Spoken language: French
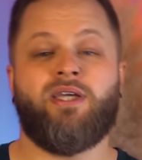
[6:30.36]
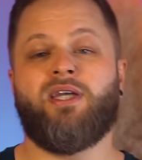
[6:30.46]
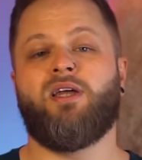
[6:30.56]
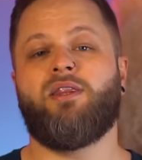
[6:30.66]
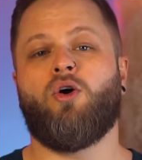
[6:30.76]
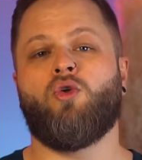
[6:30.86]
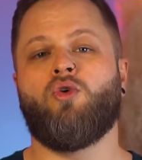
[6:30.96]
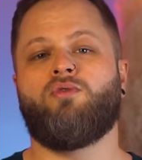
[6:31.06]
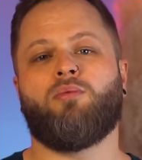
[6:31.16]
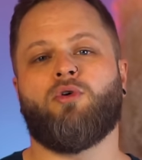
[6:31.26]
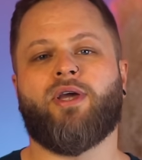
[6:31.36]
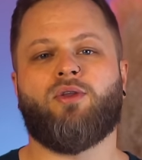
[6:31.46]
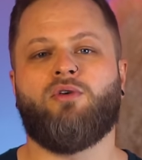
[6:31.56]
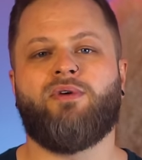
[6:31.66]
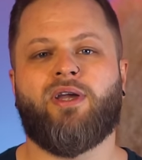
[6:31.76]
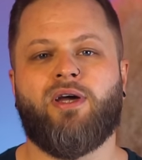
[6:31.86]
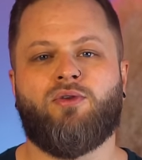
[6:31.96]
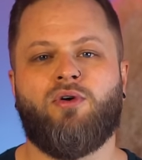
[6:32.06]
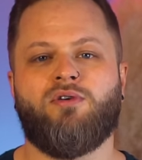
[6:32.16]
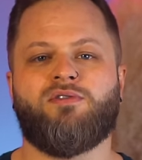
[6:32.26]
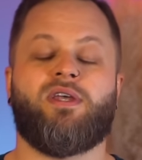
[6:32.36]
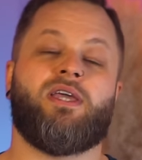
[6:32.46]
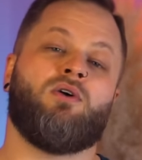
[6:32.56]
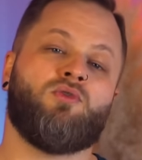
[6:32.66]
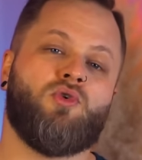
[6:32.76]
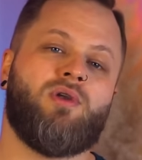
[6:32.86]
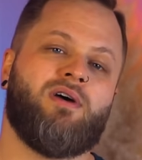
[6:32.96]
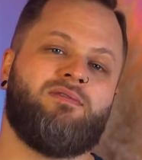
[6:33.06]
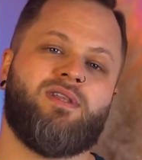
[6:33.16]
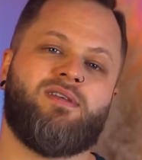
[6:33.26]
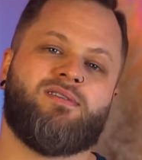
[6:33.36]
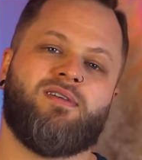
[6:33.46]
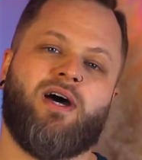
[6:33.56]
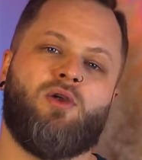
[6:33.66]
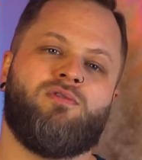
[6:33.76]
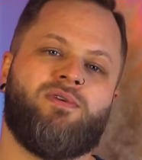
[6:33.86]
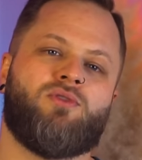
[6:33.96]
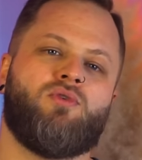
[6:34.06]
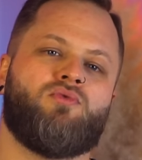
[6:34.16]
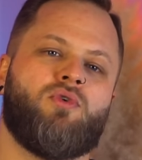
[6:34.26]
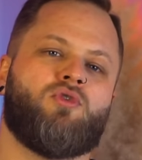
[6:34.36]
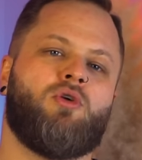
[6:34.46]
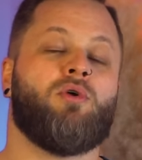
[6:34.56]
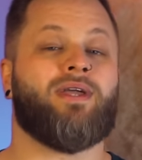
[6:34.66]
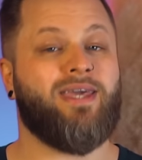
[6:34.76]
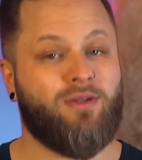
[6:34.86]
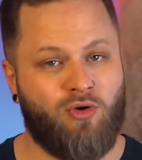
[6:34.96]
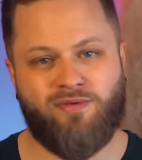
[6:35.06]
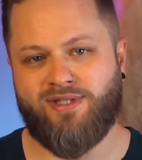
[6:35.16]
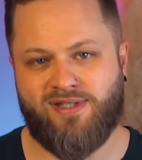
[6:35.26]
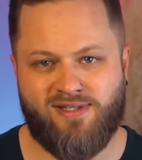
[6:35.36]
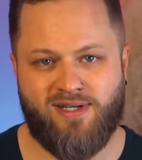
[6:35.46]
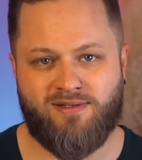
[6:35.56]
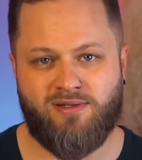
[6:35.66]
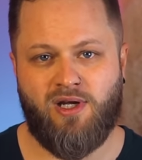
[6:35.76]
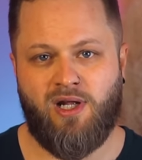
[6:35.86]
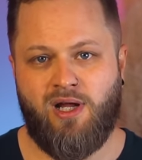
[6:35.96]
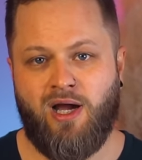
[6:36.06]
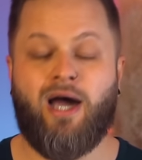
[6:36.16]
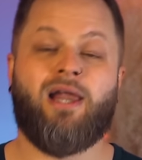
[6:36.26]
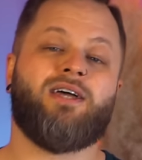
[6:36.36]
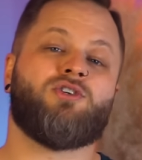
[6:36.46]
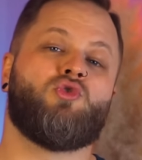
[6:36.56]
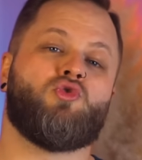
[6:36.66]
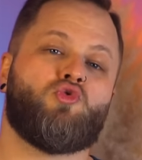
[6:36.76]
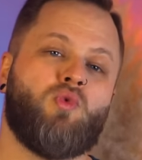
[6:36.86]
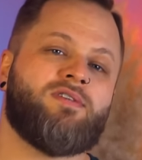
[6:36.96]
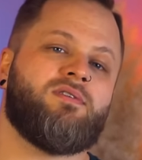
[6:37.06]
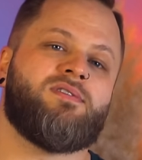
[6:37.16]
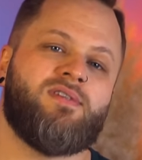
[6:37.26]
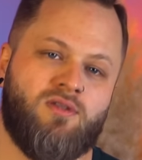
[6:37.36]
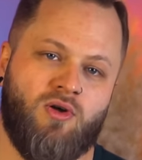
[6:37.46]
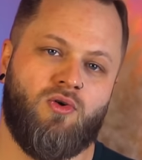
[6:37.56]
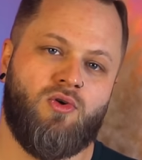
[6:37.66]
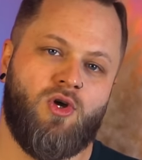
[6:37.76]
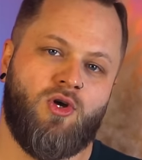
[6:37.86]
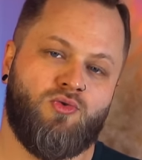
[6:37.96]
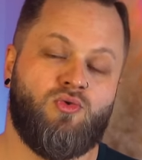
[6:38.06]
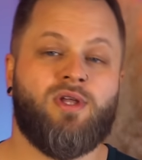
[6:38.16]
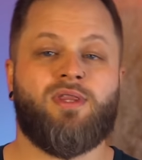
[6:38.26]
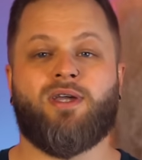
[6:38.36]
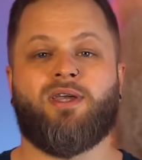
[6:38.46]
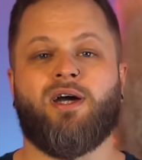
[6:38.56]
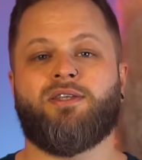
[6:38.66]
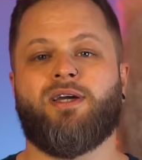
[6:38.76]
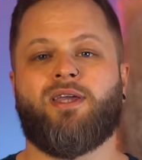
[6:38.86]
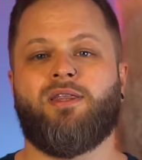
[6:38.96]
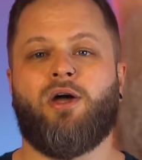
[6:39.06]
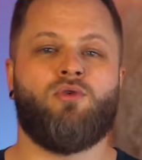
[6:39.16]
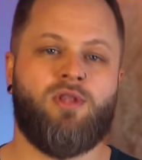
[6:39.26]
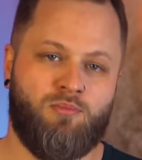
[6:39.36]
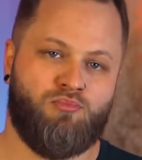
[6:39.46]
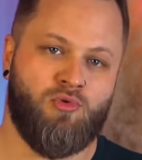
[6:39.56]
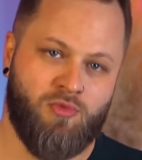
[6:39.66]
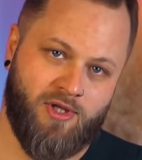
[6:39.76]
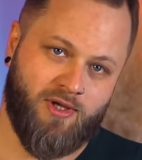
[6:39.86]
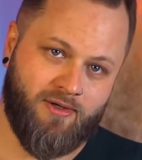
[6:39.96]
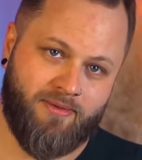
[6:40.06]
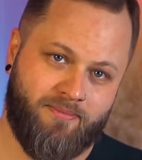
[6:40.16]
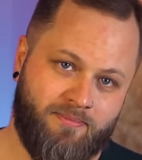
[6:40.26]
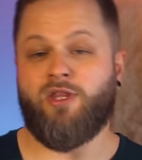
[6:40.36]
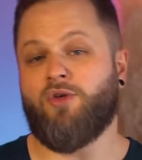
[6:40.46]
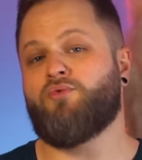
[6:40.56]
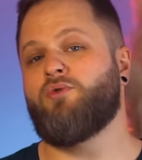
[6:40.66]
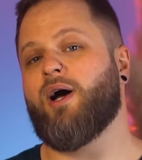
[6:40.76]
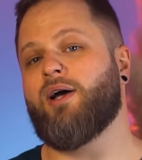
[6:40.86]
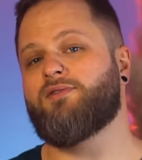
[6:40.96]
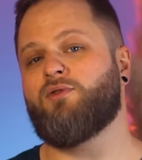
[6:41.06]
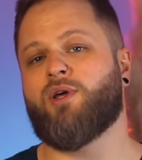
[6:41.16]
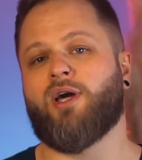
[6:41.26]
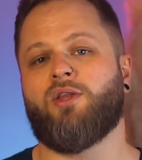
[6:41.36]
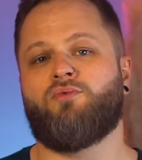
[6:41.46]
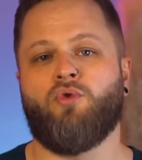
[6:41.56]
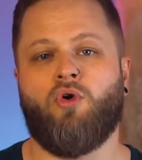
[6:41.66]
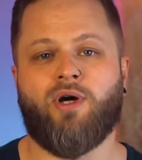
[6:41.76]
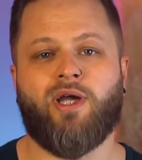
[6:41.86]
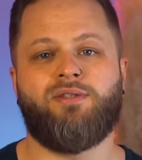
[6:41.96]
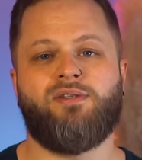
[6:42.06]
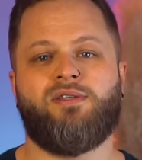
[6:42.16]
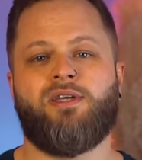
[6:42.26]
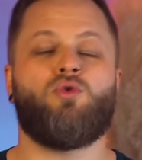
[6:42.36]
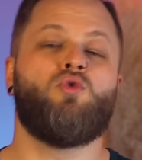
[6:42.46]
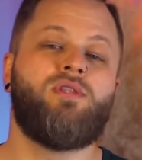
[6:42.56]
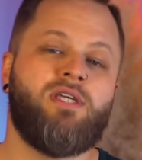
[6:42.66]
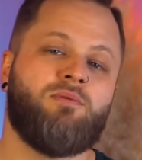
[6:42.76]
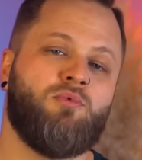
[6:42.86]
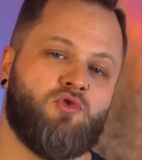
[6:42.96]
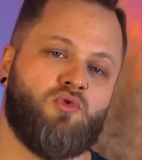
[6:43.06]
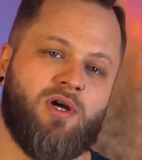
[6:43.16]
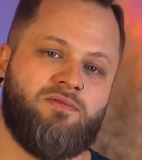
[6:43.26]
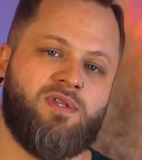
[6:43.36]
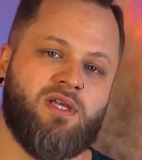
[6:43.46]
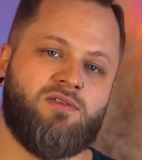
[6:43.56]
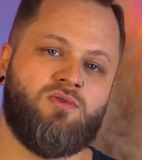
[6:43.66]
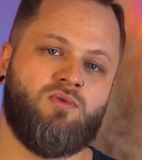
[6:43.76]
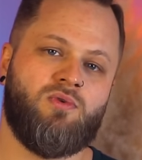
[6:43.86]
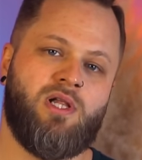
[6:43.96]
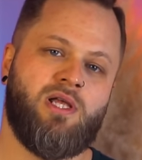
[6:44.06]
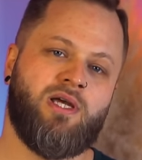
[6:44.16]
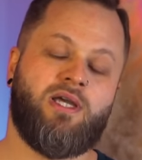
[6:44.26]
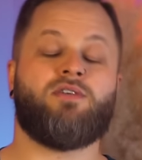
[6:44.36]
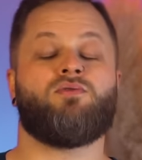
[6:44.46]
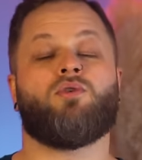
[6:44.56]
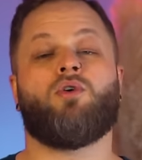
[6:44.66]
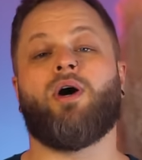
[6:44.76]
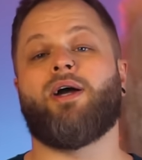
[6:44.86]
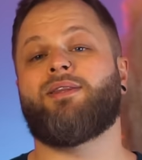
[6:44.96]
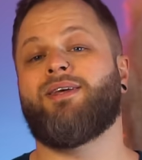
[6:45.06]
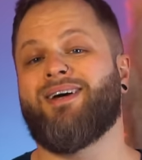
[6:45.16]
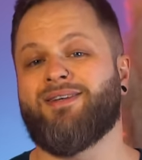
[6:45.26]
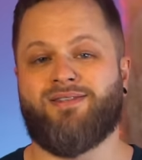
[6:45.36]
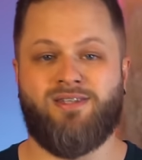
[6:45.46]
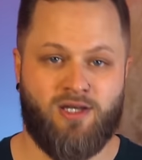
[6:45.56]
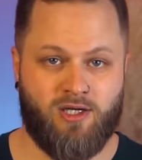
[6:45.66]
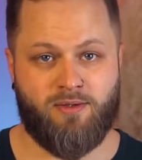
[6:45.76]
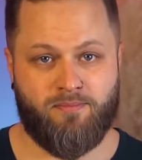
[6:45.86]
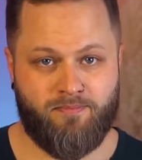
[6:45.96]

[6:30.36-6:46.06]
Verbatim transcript: Il est né en novembre 94 et Anton Lavey décédera le 29 octobre 97 à l'âge de 67 ans d'une attaque cardiaque et d'un œdème pulmonaire. Des funérailles secrètes furent organisées uniquement sur invitation et son corps a été incinéré.